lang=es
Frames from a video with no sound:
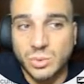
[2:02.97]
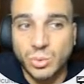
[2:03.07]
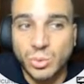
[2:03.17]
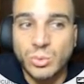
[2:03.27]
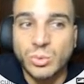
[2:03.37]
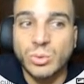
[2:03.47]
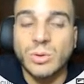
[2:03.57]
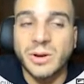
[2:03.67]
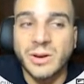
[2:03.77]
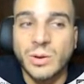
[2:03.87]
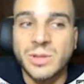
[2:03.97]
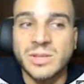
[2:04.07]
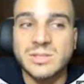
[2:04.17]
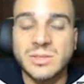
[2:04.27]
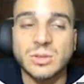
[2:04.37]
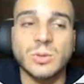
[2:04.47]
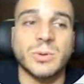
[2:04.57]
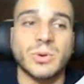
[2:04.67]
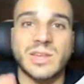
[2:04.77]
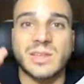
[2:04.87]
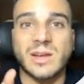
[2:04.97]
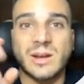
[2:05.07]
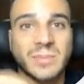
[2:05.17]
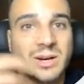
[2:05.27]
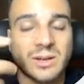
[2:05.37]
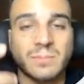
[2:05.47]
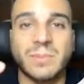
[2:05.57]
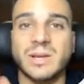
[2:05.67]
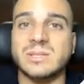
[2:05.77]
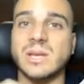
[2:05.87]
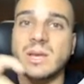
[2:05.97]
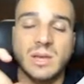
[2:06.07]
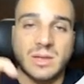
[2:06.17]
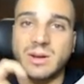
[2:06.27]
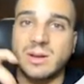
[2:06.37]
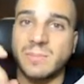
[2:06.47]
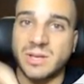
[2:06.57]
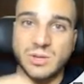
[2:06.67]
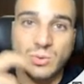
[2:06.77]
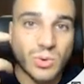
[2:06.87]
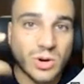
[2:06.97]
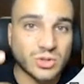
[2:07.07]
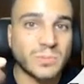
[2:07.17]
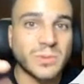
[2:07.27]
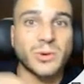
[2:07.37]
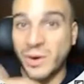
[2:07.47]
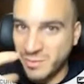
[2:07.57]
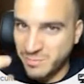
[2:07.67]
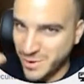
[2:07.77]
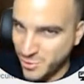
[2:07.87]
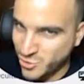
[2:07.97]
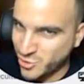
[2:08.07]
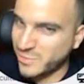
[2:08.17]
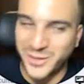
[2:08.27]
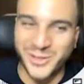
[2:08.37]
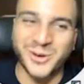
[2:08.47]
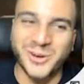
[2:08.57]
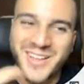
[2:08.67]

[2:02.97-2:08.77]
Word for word: Google me recomienda 600, pero ya de cara a Marketplace, hacer campañas en Google Shopping, una vez más lo repito,